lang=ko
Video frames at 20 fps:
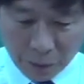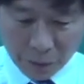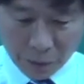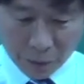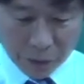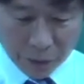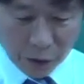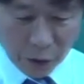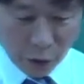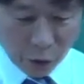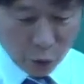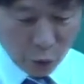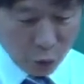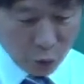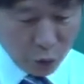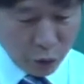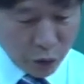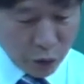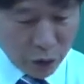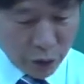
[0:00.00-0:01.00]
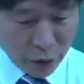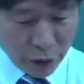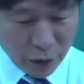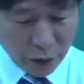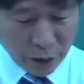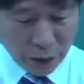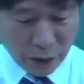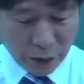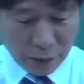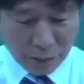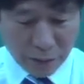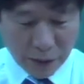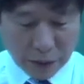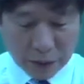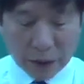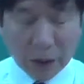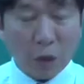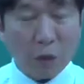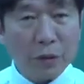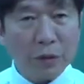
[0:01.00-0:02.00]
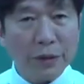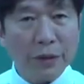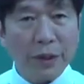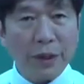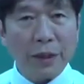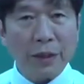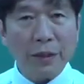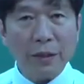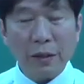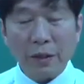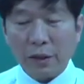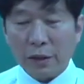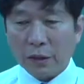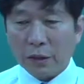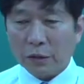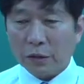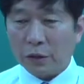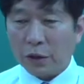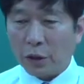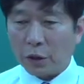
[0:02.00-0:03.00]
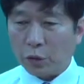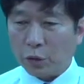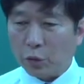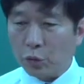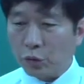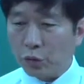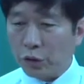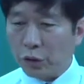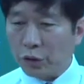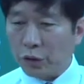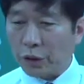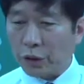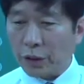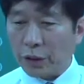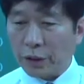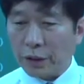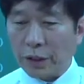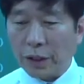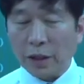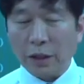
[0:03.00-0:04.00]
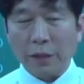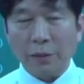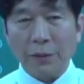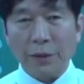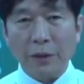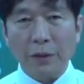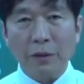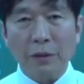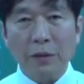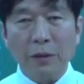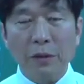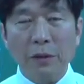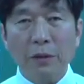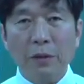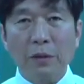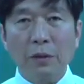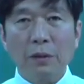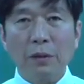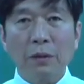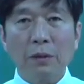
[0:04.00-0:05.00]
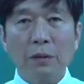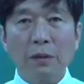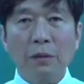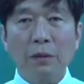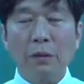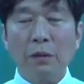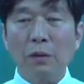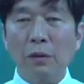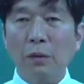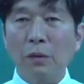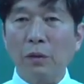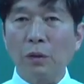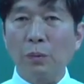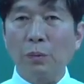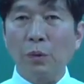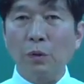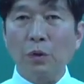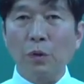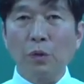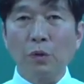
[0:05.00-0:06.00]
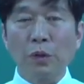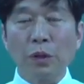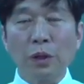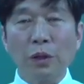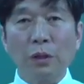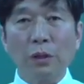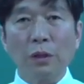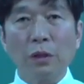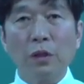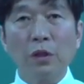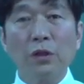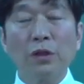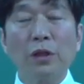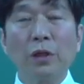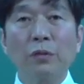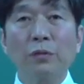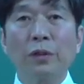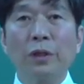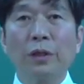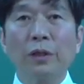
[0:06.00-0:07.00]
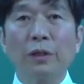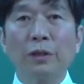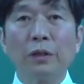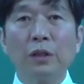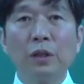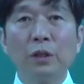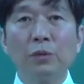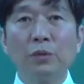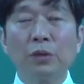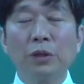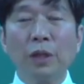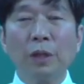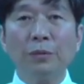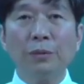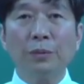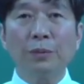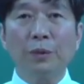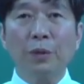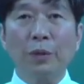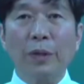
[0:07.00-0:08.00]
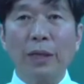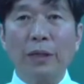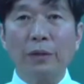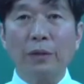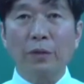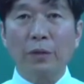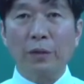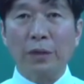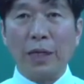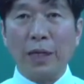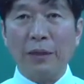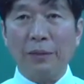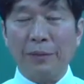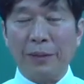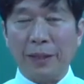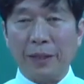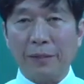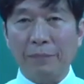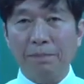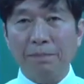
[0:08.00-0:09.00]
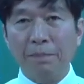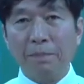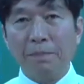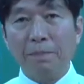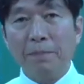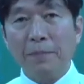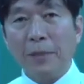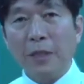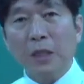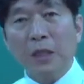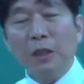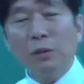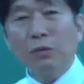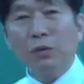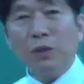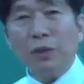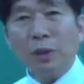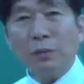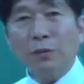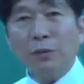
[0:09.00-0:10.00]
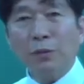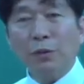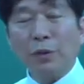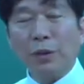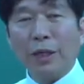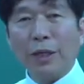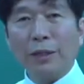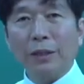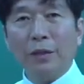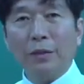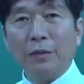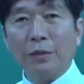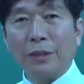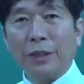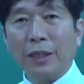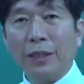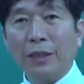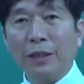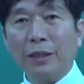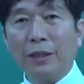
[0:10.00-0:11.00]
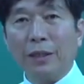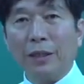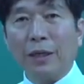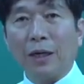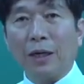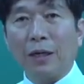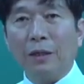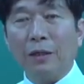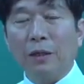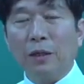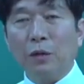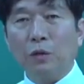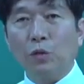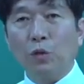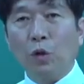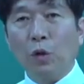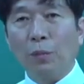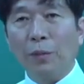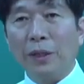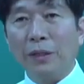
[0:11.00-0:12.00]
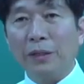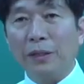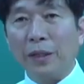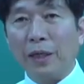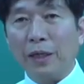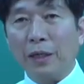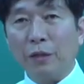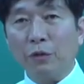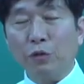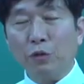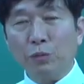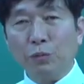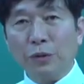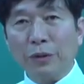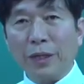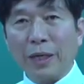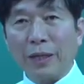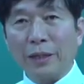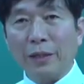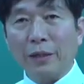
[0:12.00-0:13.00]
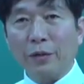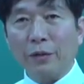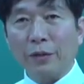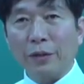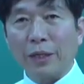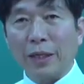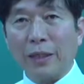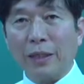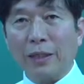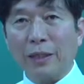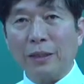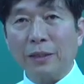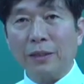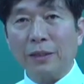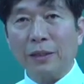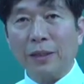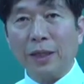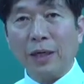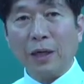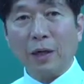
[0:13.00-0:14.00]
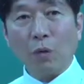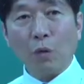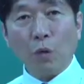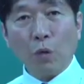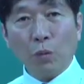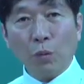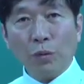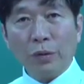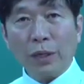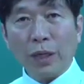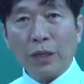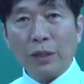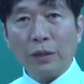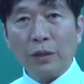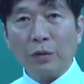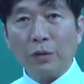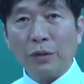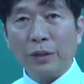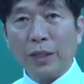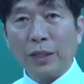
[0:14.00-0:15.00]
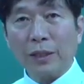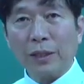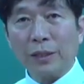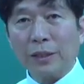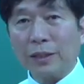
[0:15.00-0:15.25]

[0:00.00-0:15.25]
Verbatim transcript: 보면 최소 운전 시격이라는 말이 나오는데 최소 운전 시격이라 그러면은 어, 보통 우리 러시아우 때는 2분 30초 간격으로 다닙니다. 2분 30초 간격으로 다닐 건가? 놀말 시간에 6분 간격으로 다닐 것인가? 5분 간격으로 다닐